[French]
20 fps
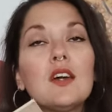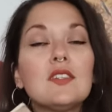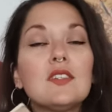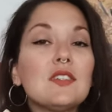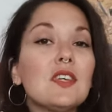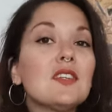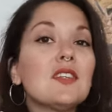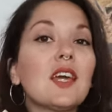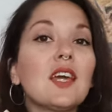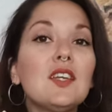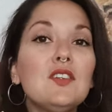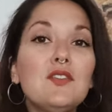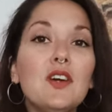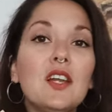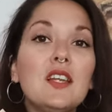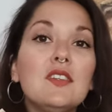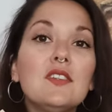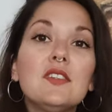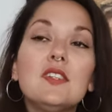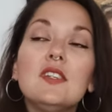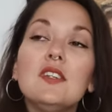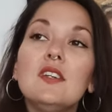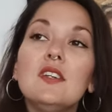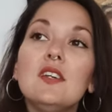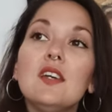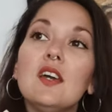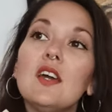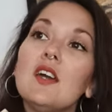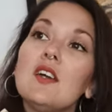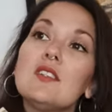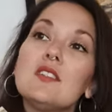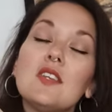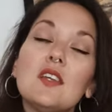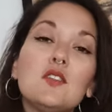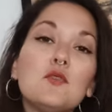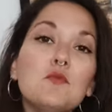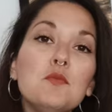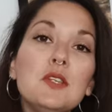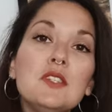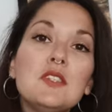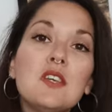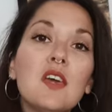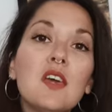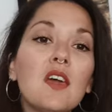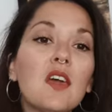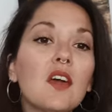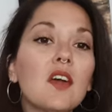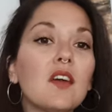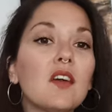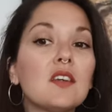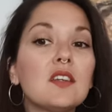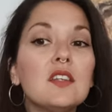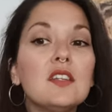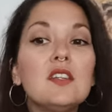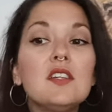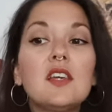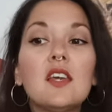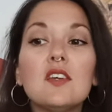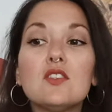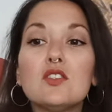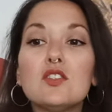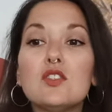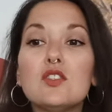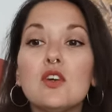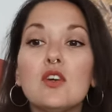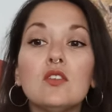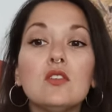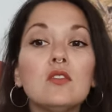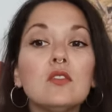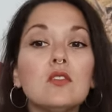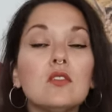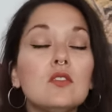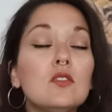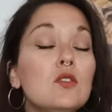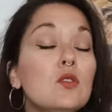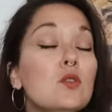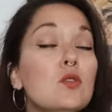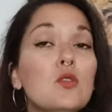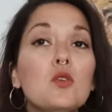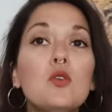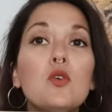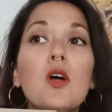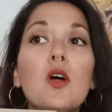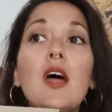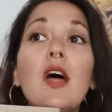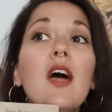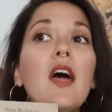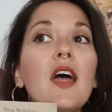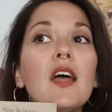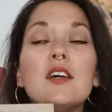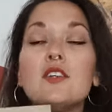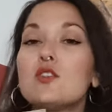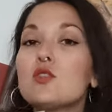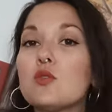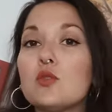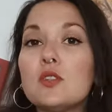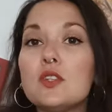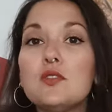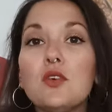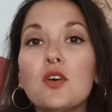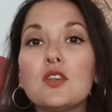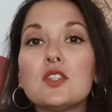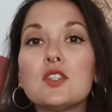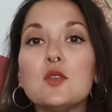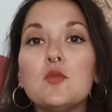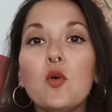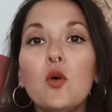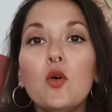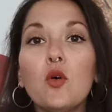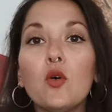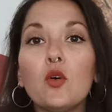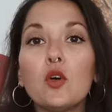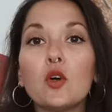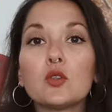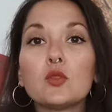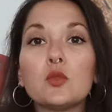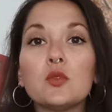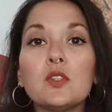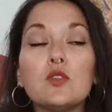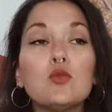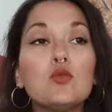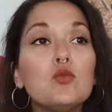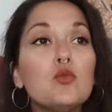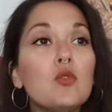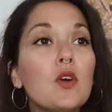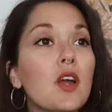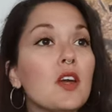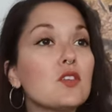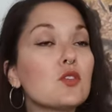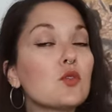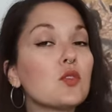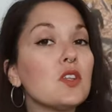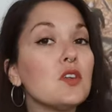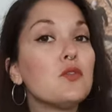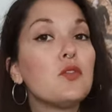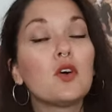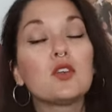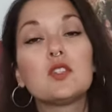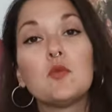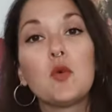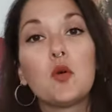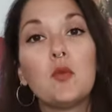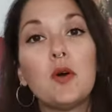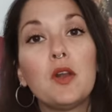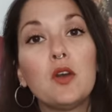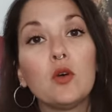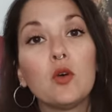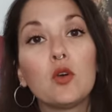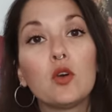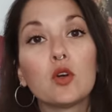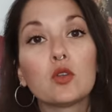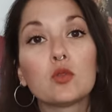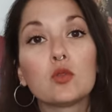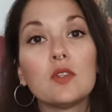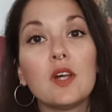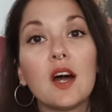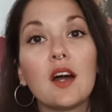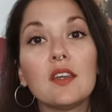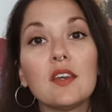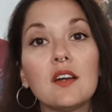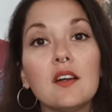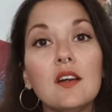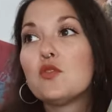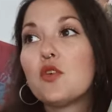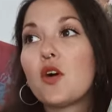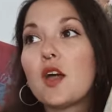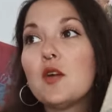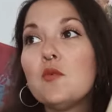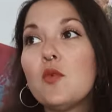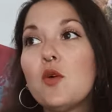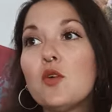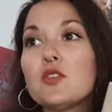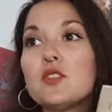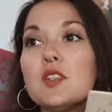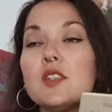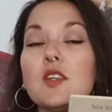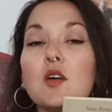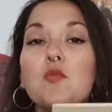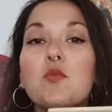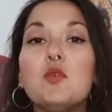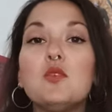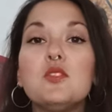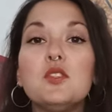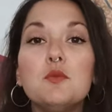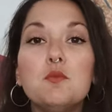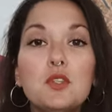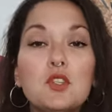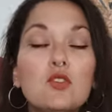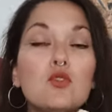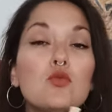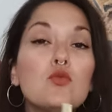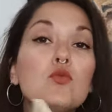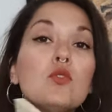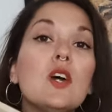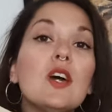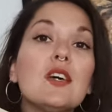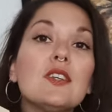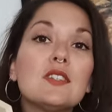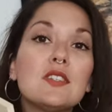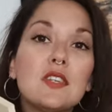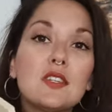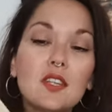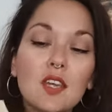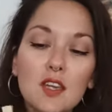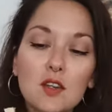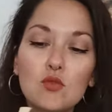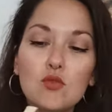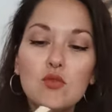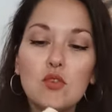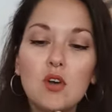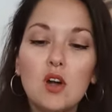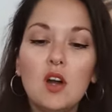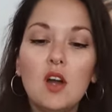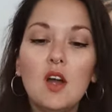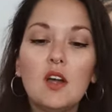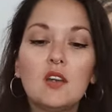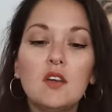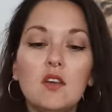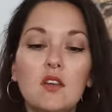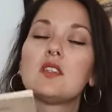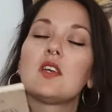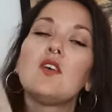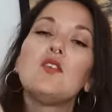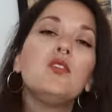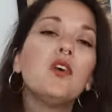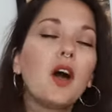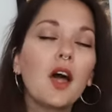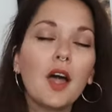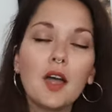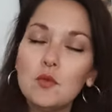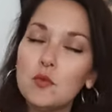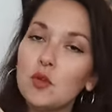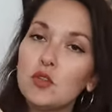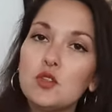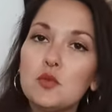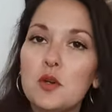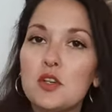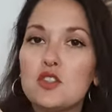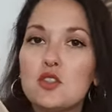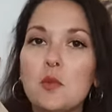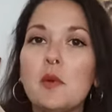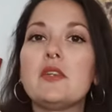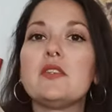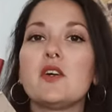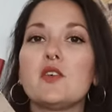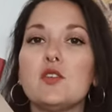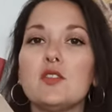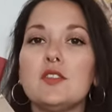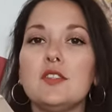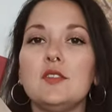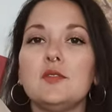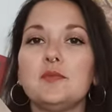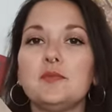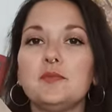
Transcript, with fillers: cette rivalité, cette misère qui questionne le est-ce qu'on est forcément heureux quand on est tout Est-ce qu'on est forcément malheureux quand on n'a rien Vraiment, c'est un petit bijou, c'est très court, euh, ce serait vraiment dommage de passer à côté.